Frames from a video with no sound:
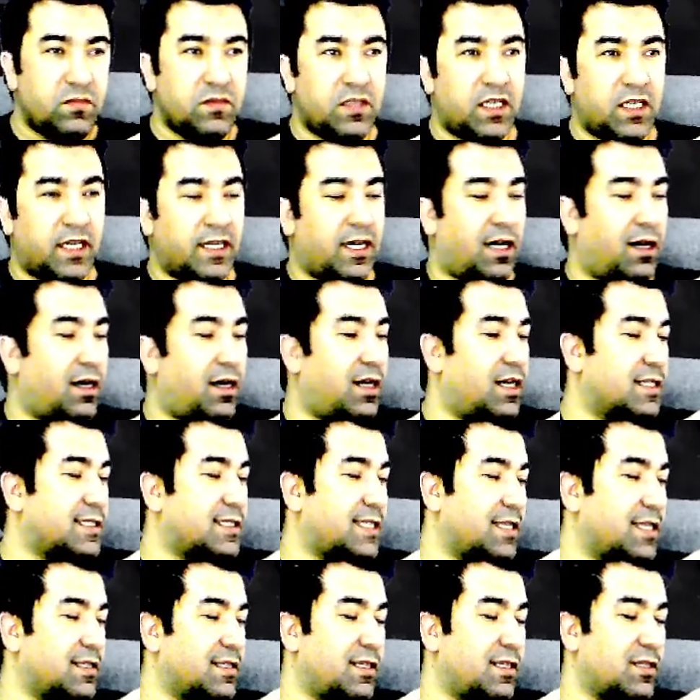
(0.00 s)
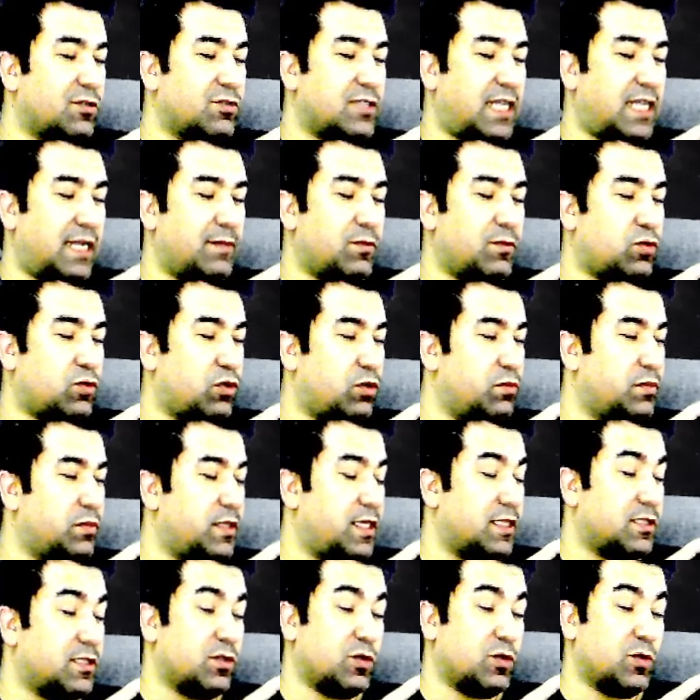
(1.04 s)
yani ağır saldırılı güzel bir
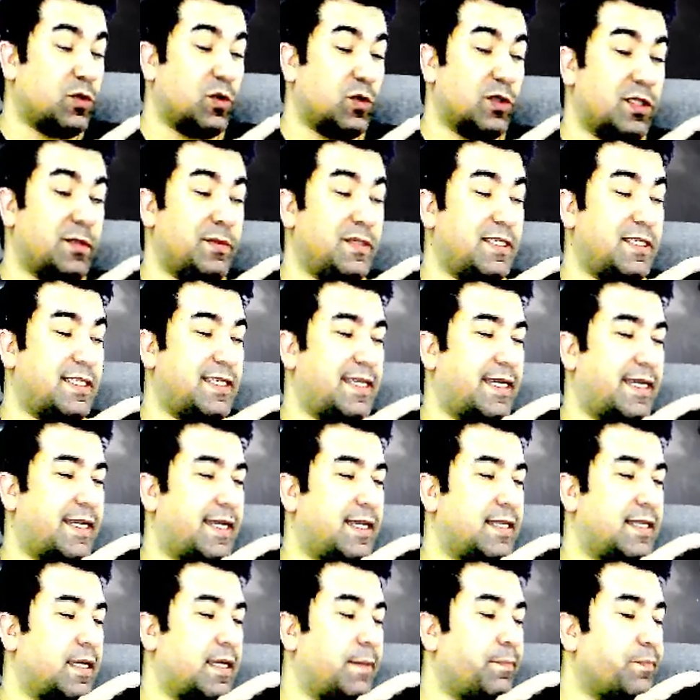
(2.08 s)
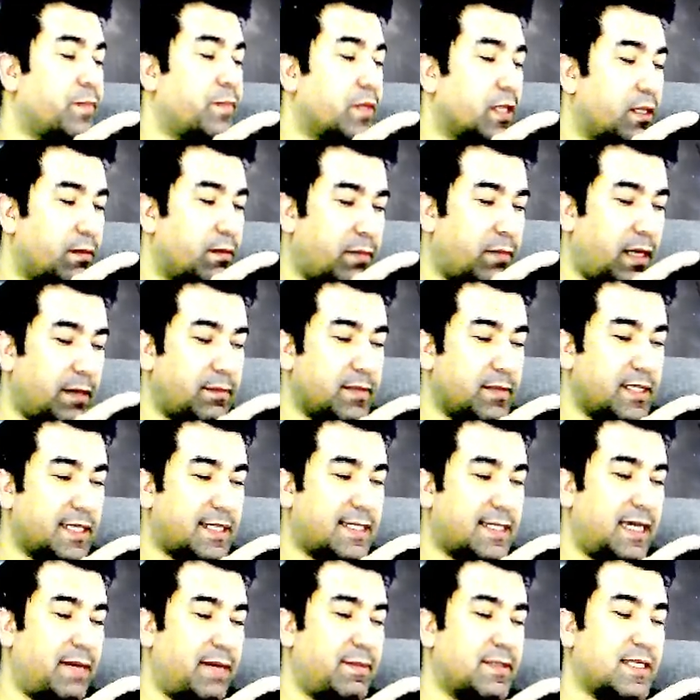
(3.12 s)
kombinasyon olabilir herhalde. Ben bir de
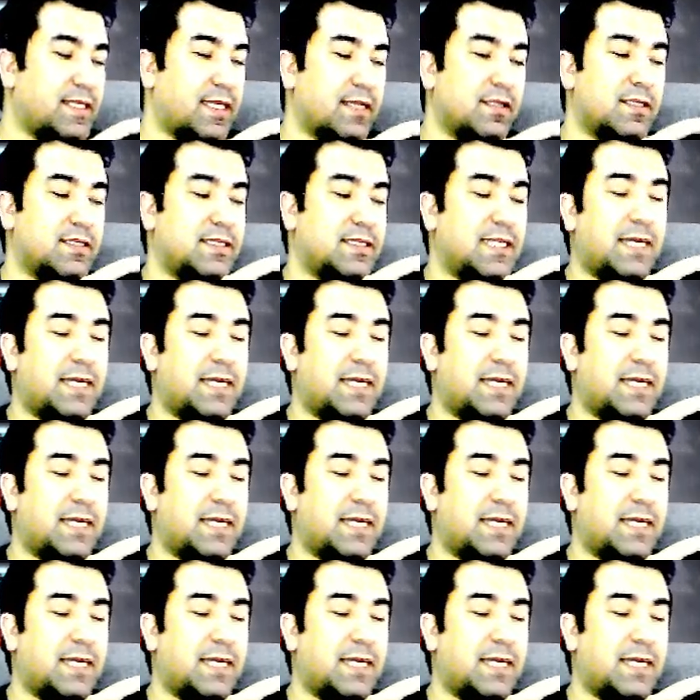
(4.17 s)
kıyamet atlısı